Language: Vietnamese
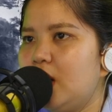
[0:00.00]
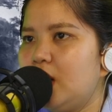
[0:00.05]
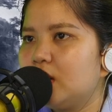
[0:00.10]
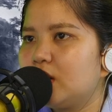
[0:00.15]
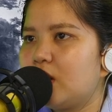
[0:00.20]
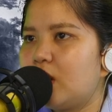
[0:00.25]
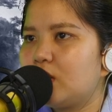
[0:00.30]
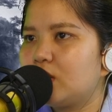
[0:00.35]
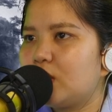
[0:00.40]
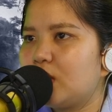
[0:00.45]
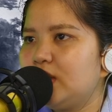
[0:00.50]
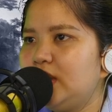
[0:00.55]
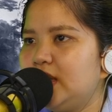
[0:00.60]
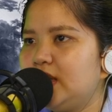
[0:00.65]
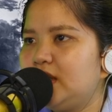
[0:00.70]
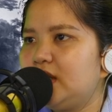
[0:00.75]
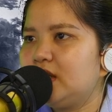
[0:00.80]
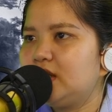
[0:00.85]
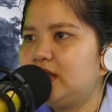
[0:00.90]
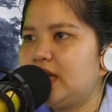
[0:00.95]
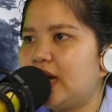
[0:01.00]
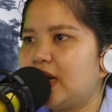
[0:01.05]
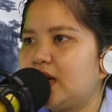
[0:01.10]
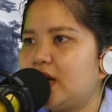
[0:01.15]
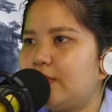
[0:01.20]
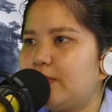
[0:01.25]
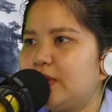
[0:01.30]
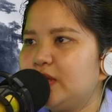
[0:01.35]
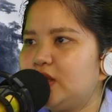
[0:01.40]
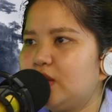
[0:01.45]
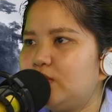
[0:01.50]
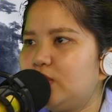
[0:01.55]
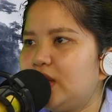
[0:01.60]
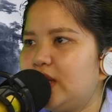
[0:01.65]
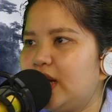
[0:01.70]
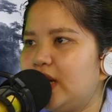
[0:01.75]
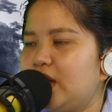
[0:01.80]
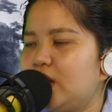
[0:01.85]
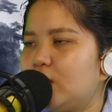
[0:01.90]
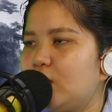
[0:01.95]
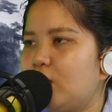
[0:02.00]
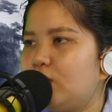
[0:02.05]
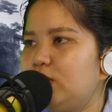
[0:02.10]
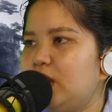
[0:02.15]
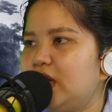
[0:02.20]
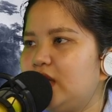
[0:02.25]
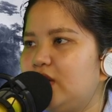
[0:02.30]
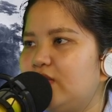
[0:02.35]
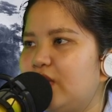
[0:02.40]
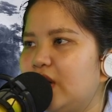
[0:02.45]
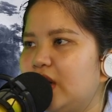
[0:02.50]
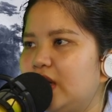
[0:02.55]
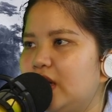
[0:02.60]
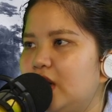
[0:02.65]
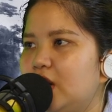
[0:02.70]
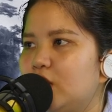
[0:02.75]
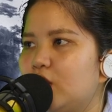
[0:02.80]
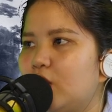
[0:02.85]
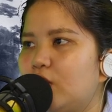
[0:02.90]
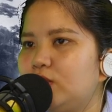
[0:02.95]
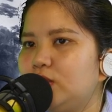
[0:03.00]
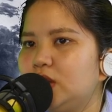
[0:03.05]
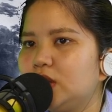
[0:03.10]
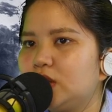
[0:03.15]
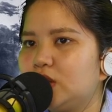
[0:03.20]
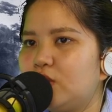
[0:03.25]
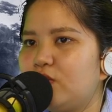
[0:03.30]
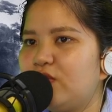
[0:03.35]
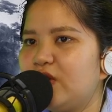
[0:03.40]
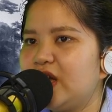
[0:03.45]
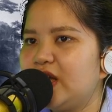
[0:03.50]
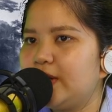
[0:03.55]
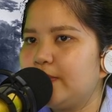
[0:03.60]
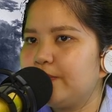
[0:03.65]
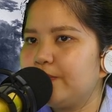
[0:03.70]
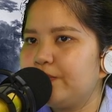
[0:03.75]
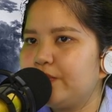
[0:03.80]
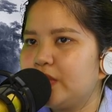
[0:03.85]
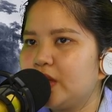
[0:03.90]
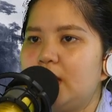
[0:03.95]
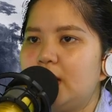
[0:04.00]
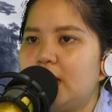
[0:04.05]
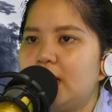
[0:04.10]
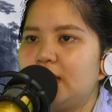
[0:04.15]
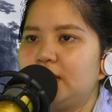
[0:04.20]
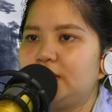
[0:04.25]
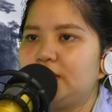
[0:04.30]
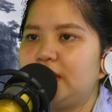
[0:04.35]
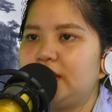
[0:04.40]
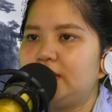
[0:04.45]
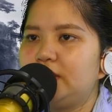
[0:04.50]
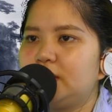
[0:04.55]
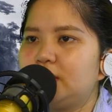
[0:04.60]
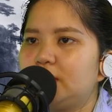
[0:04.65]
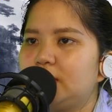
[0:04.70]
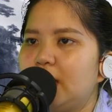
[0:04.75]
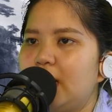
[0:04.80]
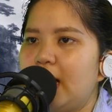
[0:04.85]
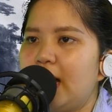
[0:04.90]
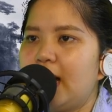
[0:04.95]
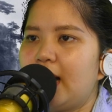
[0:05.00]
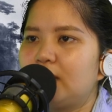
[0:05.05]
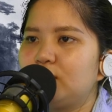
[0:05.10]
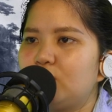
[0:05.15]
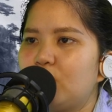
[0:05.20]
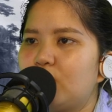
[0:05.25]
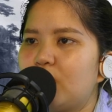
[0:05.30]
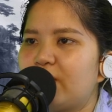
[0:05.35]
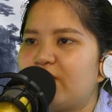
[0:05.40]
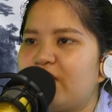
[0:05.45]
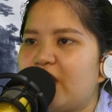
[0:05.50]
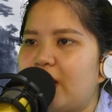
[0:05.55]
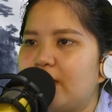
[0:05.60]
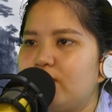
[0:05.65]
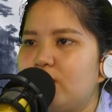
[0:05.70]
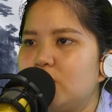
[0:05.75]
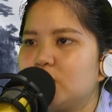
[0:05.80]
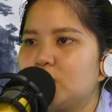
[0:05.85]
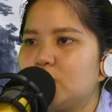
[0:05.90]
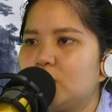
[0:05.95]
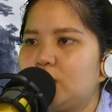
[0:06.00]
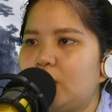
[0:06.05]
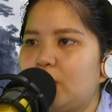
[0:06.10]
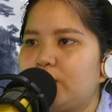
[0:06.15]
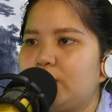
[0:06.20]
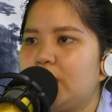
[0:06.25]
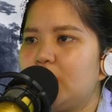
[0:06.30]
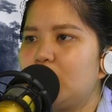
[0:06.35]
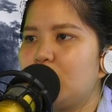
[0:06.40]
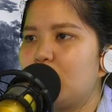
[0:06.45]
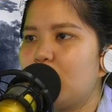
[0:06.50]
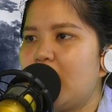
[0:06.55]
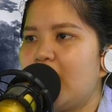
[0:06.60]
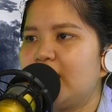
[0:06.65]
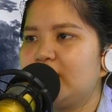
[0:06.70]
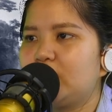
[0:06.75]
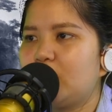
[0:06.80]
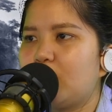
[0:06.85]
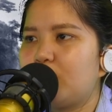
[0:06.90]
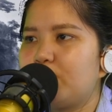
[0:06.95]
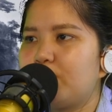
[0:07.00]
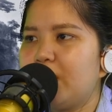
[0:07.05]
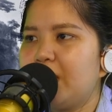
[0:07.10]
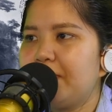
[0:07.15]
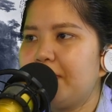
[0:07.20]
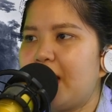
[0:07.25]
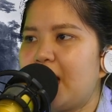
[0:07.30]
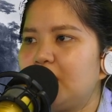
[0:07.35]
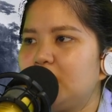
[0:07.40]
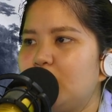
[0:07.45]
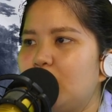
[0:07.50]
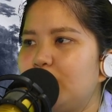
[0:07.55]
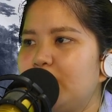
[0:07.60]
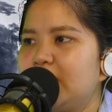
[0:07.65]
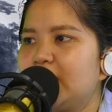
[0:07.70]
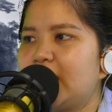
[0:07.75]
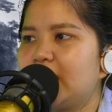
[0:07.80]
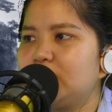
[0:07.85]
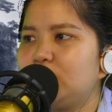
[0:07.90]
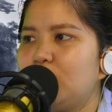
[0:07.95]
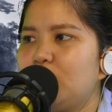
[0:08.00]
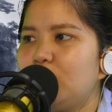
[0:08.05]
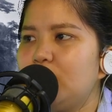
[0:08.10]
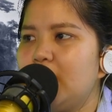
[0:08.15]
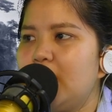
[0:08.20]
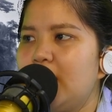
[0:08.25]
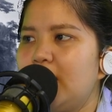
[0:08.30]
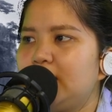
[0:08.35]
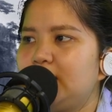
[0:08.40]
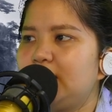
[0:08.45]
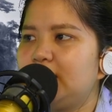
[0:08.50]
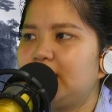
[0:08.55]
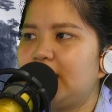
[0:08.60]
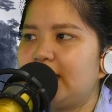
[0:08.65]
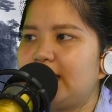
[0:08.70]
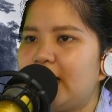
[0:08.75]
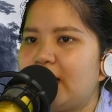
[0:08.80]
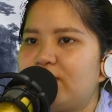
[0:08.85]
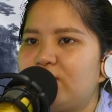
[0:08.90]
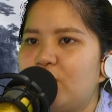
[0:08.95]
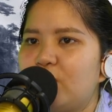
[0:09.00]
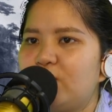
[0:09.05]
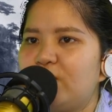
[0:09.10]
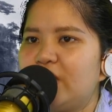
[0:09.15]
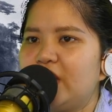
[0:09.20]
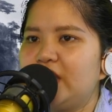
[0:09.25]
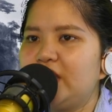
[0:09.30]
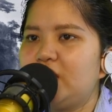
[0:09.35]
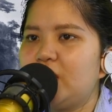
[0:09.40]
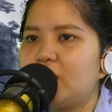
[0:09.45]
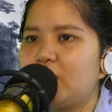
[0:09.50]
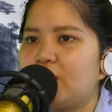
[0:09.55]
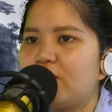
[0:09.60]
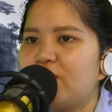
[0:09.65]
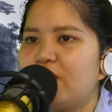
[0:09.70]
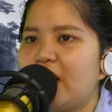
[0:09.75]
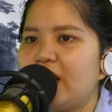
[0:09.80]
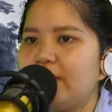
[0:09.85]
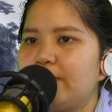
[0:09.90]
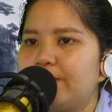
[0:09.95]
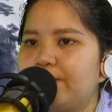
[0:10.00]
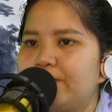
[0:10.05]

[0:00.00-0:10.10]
Còn có gì chất tràn ngập ở trong nơi này cũng là như vậy, cũng được thu về. Trên đường, Hắn cũng gặp phải một số tộc nhân của hai tộc may mắn không bị cắn nuốt Nhưng lại đang vùng vẫy do độc phát